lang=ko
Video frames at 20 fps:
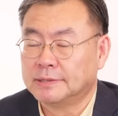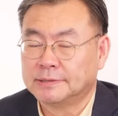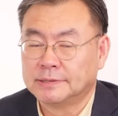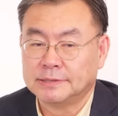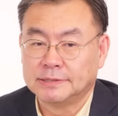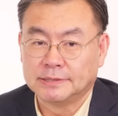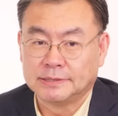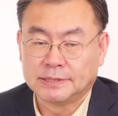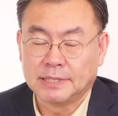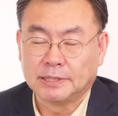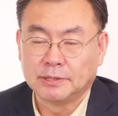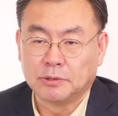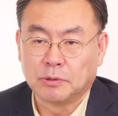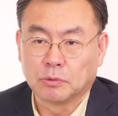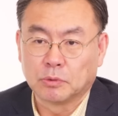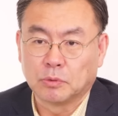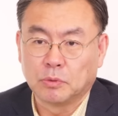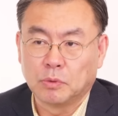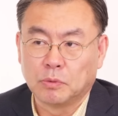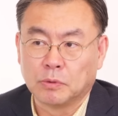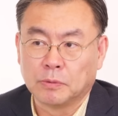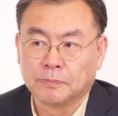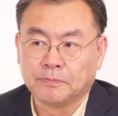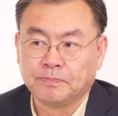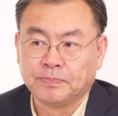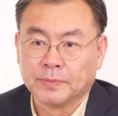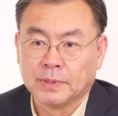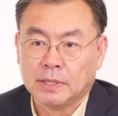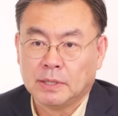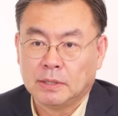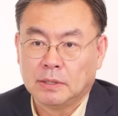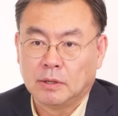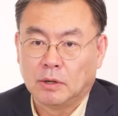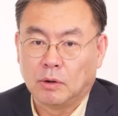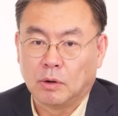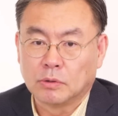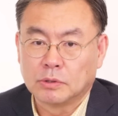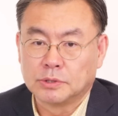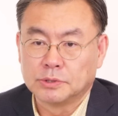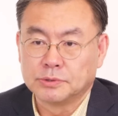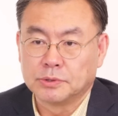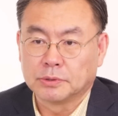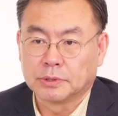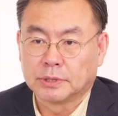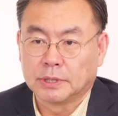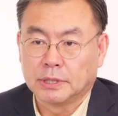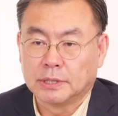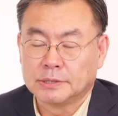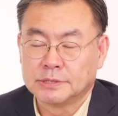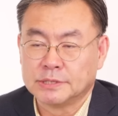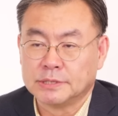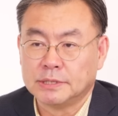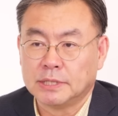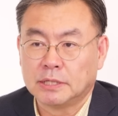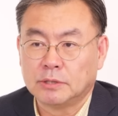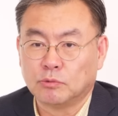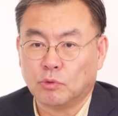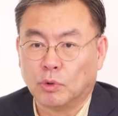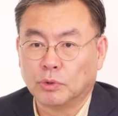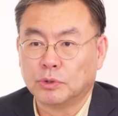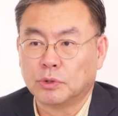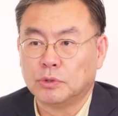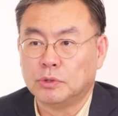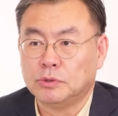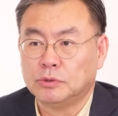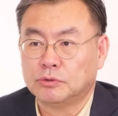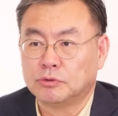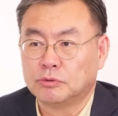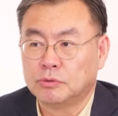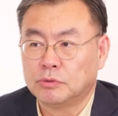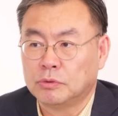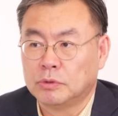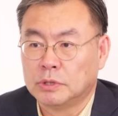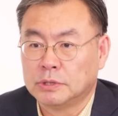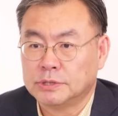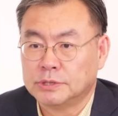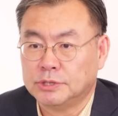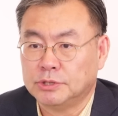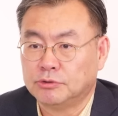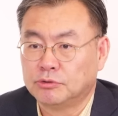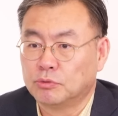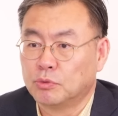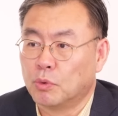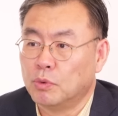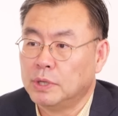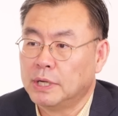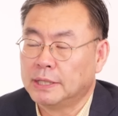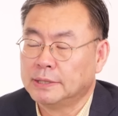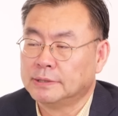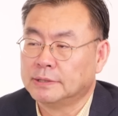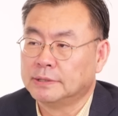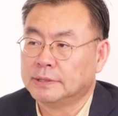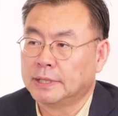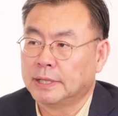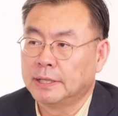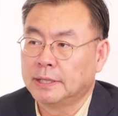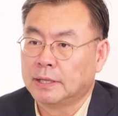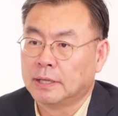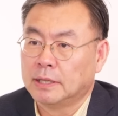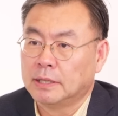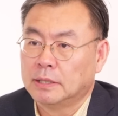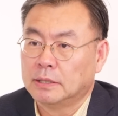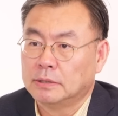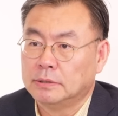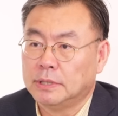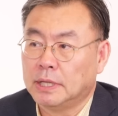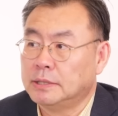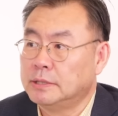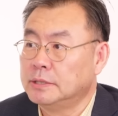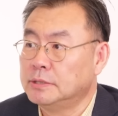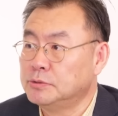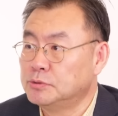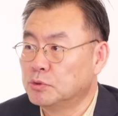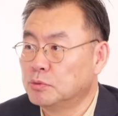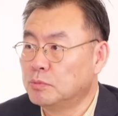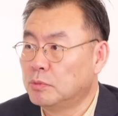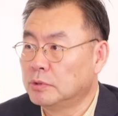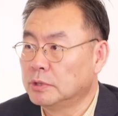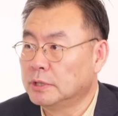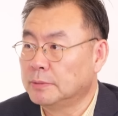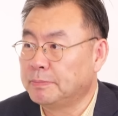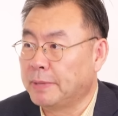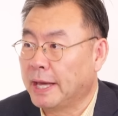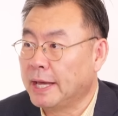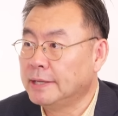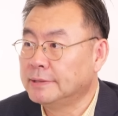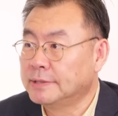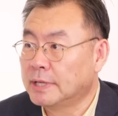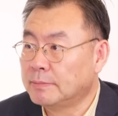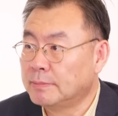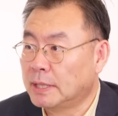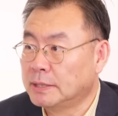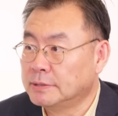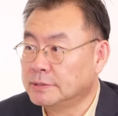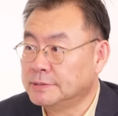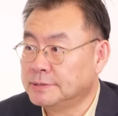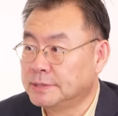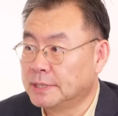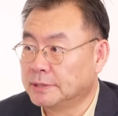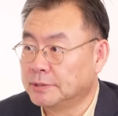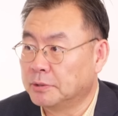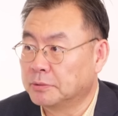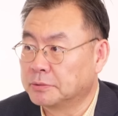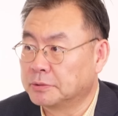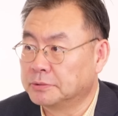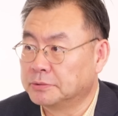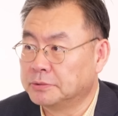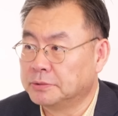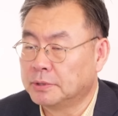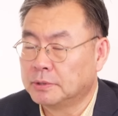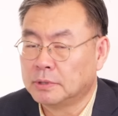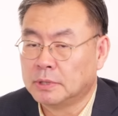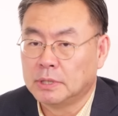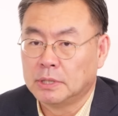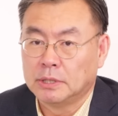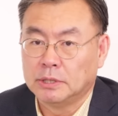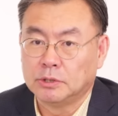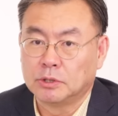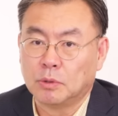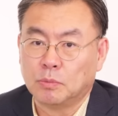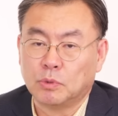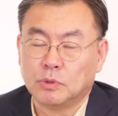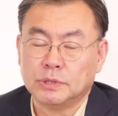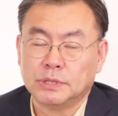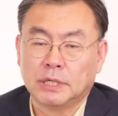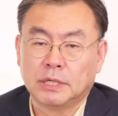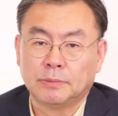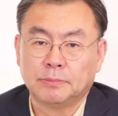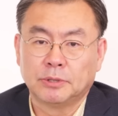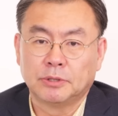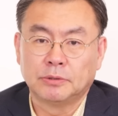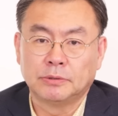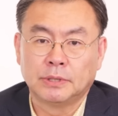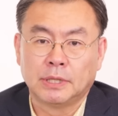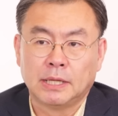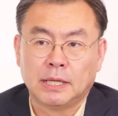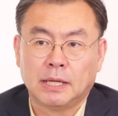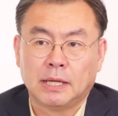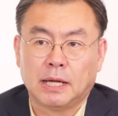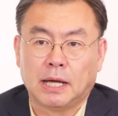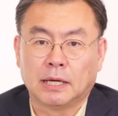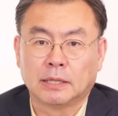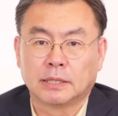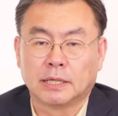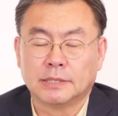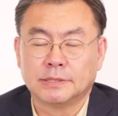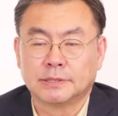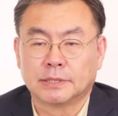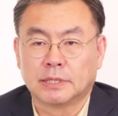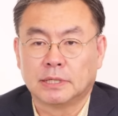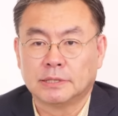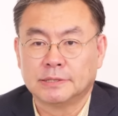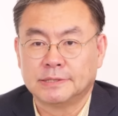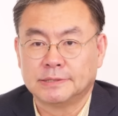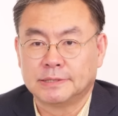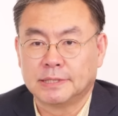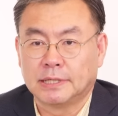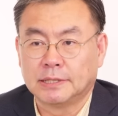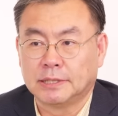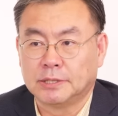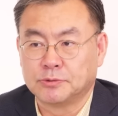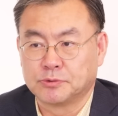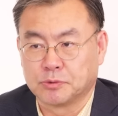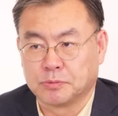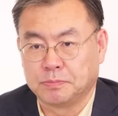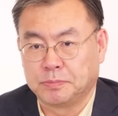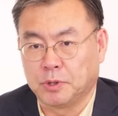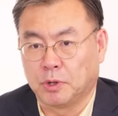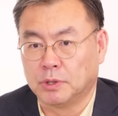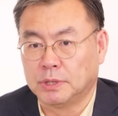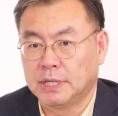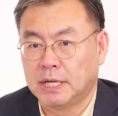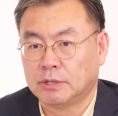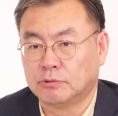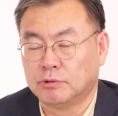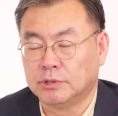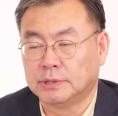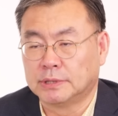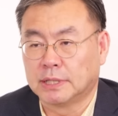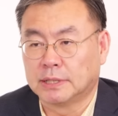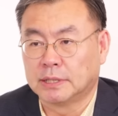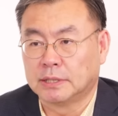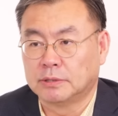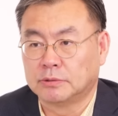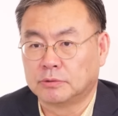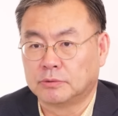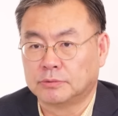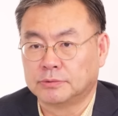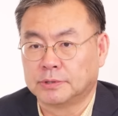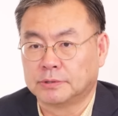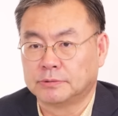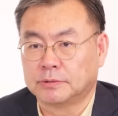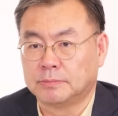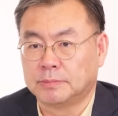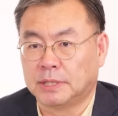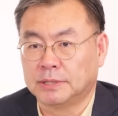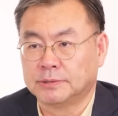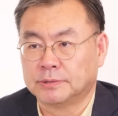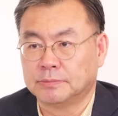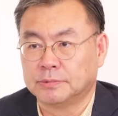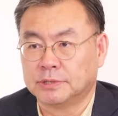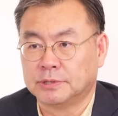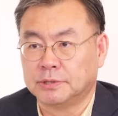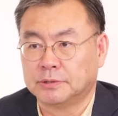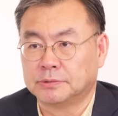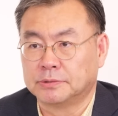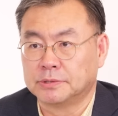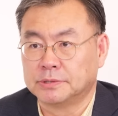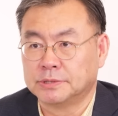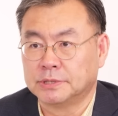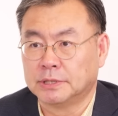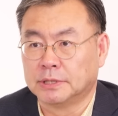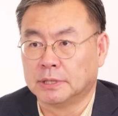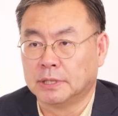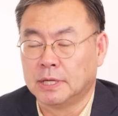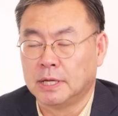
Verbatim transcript: 시장이었고 엊그저께 지난 월요일도 지수는 올랐는데 내리는 종목이 배 이상 많은 시장이었거든요. 네. 이건 뭐냐면 아까 제가 시장이 좀 변하고 있다라는 것에서 말씀드렸듯이